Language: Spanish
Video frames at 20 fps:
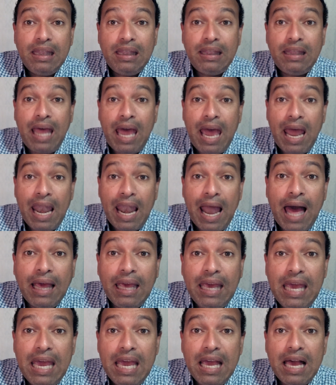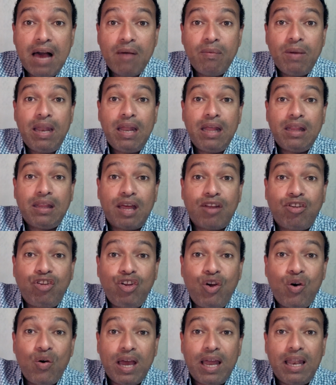de la
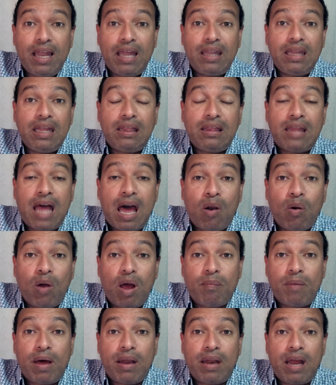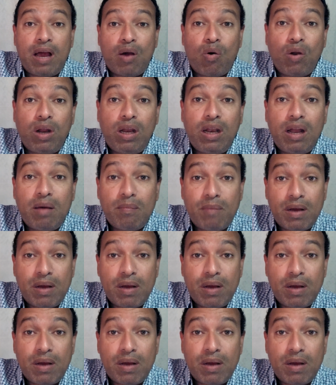inhabilitación que le dictaron a María Corina